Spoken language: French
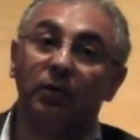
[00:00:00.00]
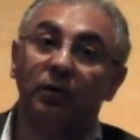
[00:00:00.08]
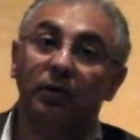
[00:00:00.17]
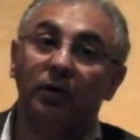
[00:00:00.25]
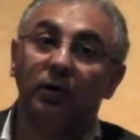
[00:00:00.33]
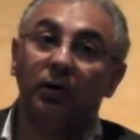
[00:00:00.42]

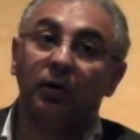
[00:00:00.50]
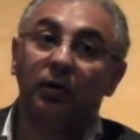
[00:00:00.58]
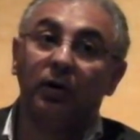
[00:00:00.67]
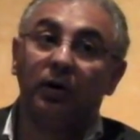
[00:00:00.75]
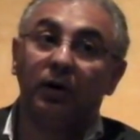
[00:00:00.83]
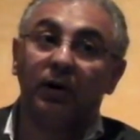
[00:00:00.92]
Euh,
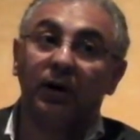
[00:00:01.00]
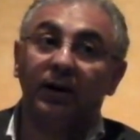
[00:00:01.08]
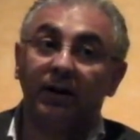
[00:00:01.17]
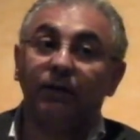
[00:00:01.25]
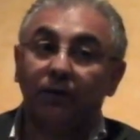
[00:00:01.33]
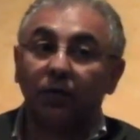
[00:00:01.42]

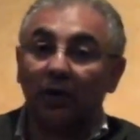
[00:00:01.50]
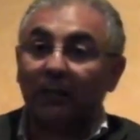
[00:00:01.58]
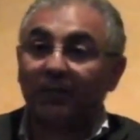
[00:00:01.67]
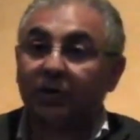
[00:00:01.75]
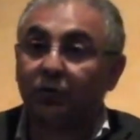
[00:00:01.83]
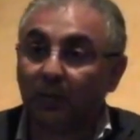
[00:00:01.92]
il faut que la
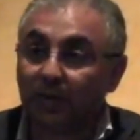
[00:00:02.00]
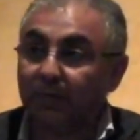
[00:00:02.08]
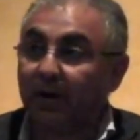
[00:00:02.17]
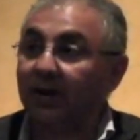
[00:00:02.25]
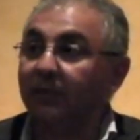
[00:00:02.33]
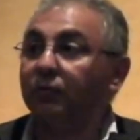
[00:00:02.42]
piste soit
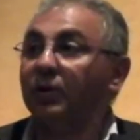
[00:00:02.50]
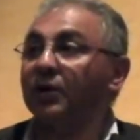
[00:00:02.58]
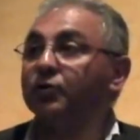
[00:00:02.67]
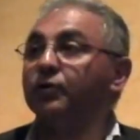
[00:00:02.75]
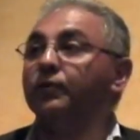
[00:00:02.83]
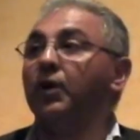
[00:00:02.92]
préparée pour la
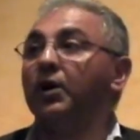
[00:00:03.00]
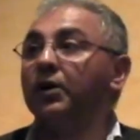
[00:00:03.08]
recevoir.